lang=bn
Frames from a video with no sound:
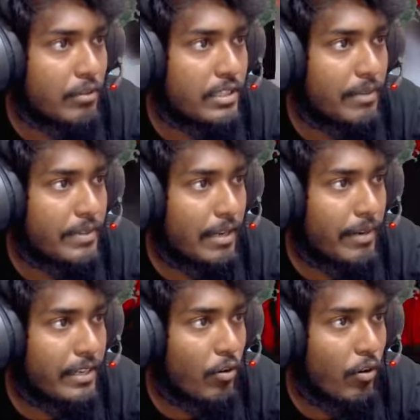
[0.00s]
খেপি না
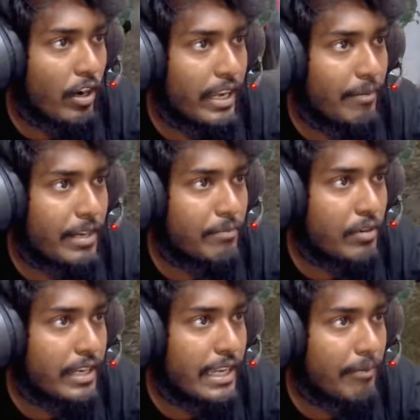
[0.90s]
ভাই ওই আমারে
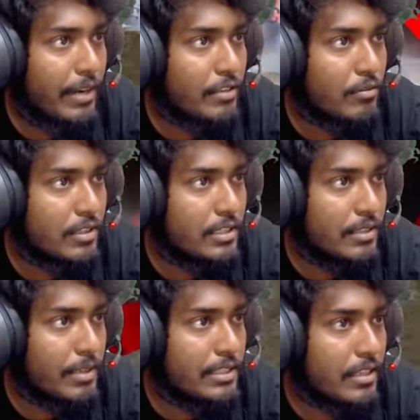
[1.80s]
পুরা খেপায় তুলতেছে
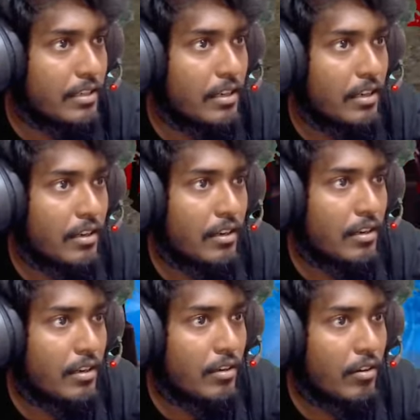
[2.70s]
বাজান
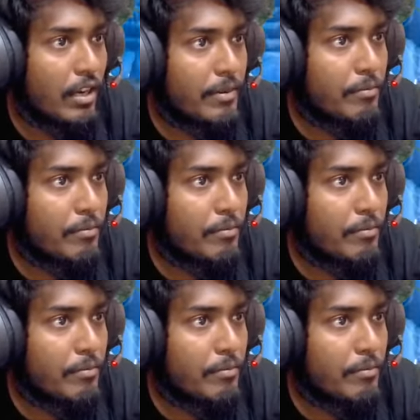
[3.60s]
আমার পুরা